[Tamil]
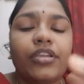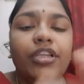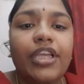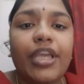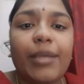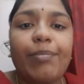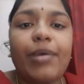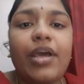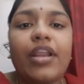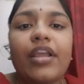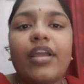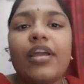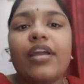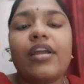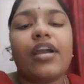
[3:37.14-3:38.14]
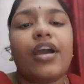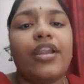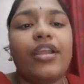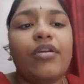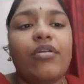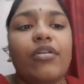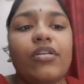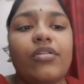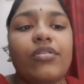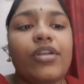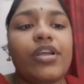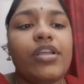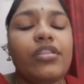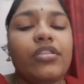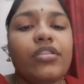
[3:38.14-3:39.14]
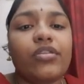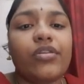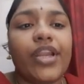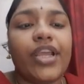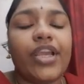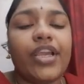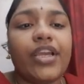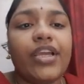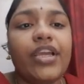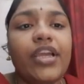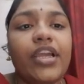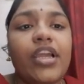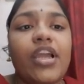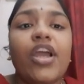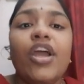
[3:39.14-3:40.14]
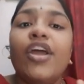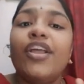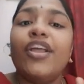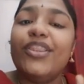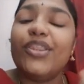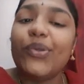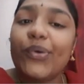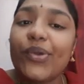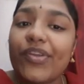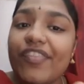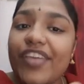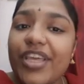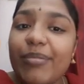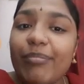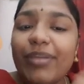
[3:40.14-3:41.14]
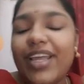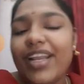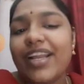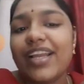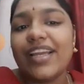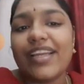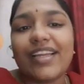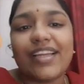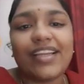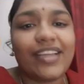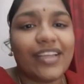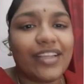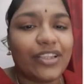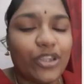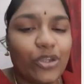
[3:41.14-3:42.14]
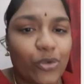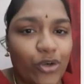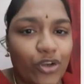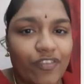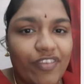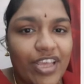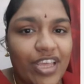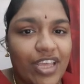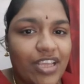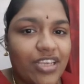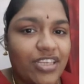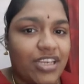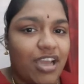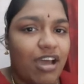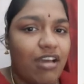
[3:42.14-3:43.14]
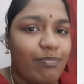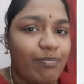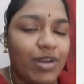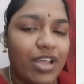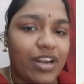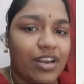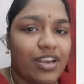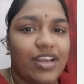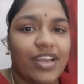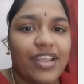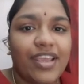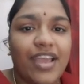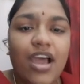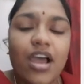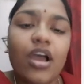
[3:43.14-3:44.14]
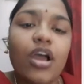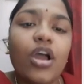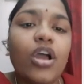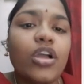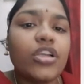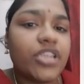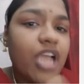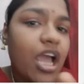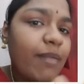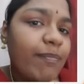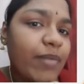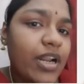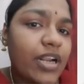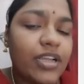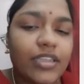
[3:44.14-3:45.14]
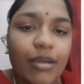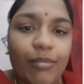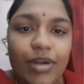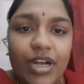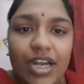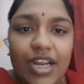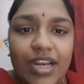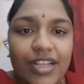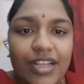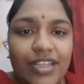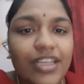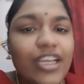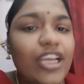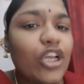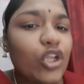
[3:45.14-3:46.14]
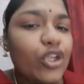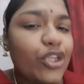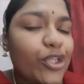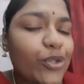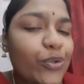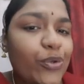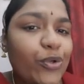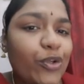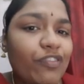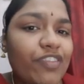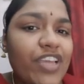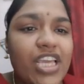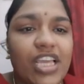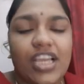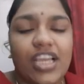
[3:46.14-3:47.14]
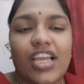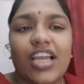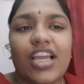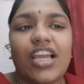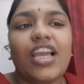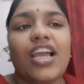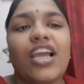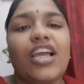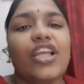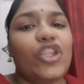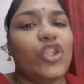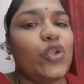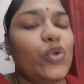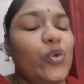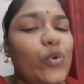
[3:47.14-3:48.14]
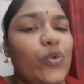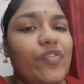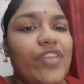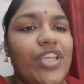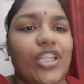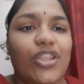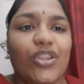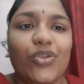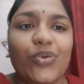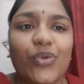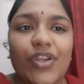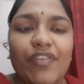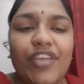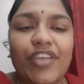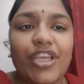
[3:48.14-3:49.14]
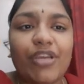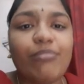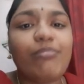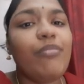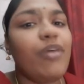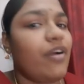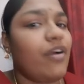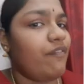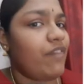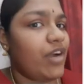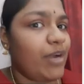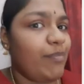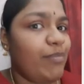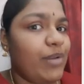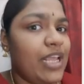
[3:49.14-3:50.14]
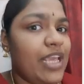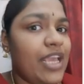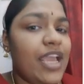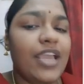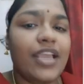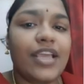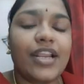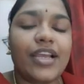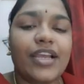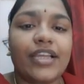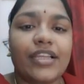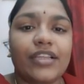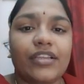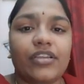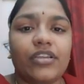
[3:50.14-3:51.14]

இங்கே பாருங்க கறிக்கோள் கூட துணைக்கு துருவியும் இருக்குது துருவி ஷார்ப்னர் இல்லையா ஷார்ப்னருக்கு தமிழில் என்னது துருவி துருவி துருவியும் வகுப்பிலேயே இருக்குது